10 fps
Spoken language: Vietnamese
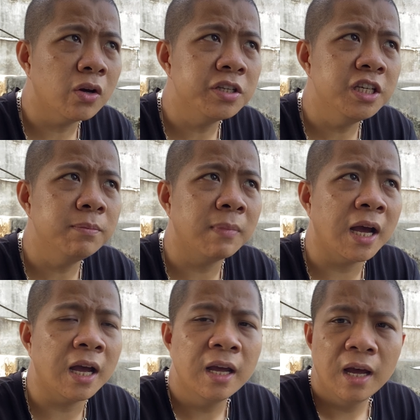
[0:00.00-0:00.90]
con chim
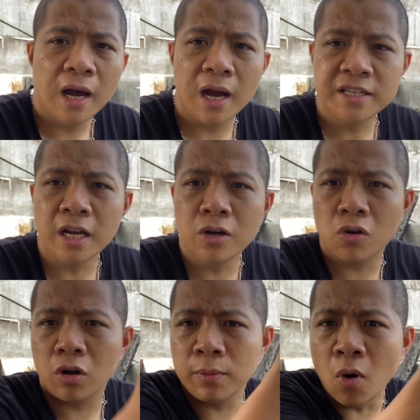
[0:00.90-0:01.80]
mà uh, chân nó
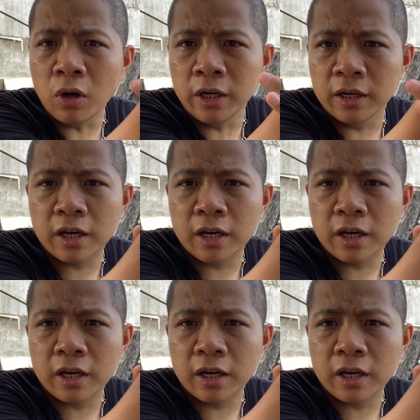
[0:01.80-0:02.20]
có cái bốt ấy,